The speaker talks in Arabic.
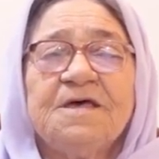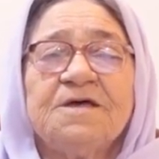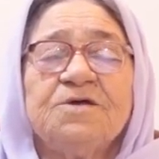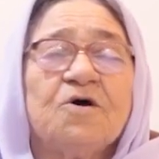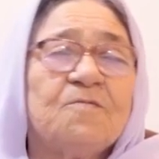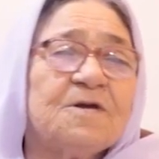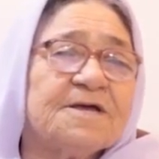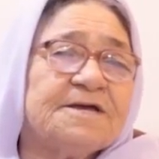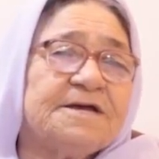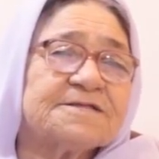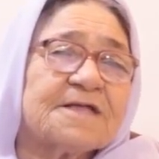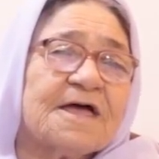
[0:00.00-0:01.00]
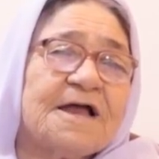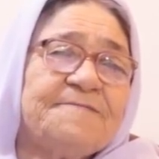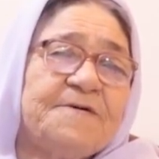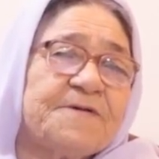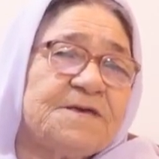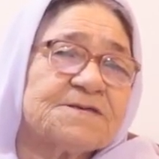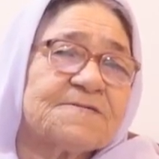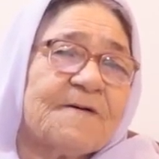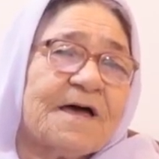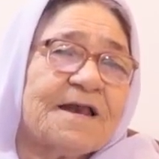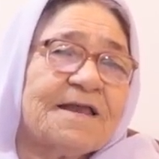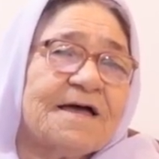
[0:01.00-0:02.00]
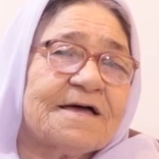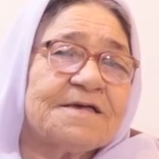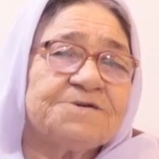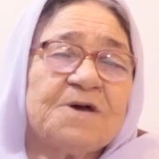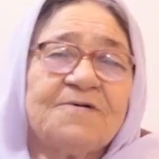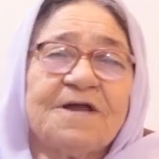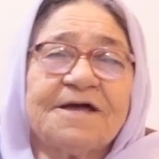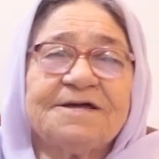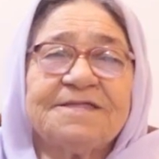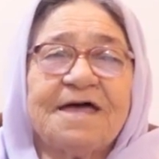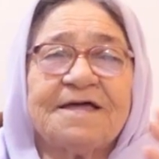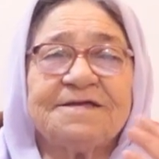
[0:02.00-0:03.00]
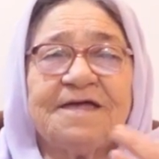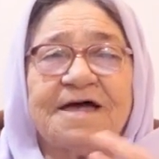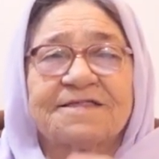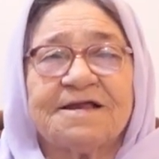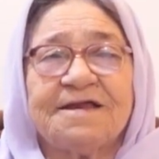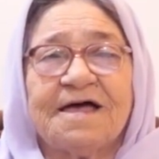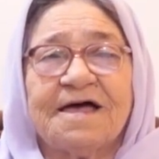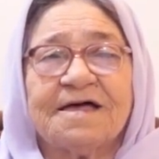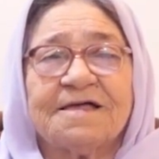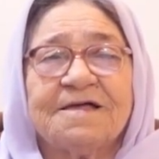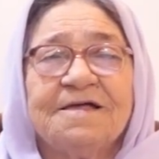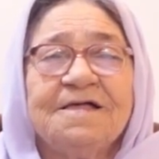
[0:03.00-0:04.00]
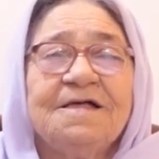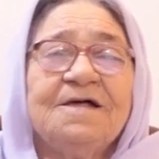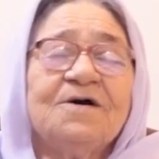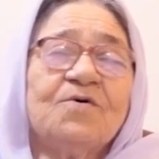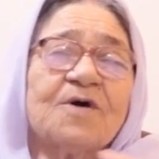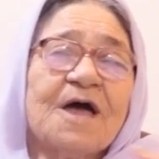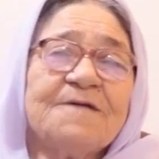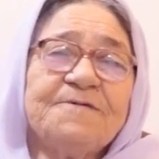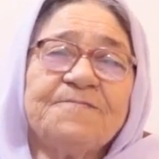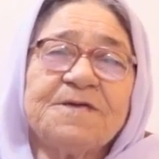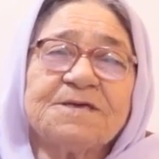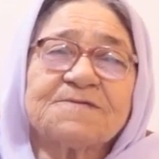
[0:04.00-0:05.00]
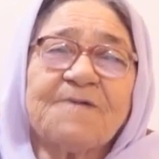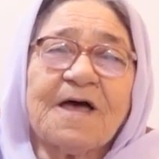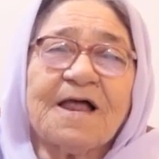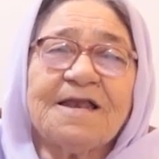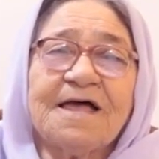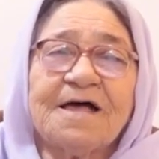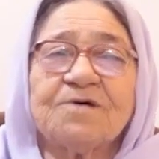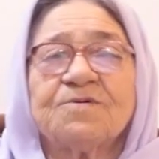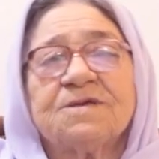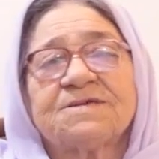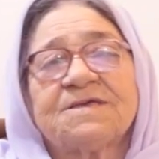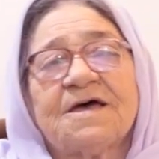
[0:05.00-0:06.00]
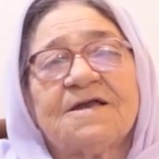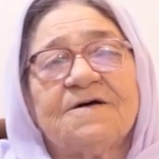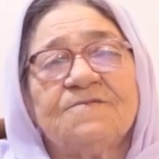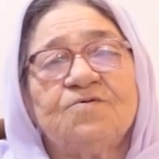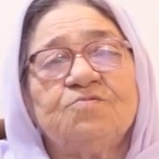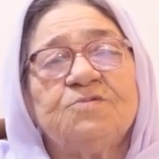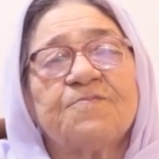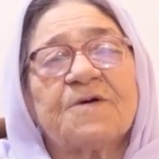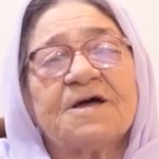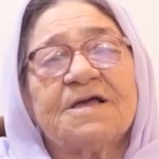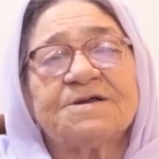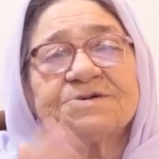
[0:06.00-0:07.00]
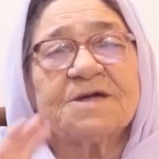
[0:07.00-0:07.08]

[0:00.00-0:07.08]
يوم العيد قلبهم كيصفى على الاخ كيشاو لعيدانيات الاخ وقلبهم كيصفى على الاخ وكيستلمون ويبقى كل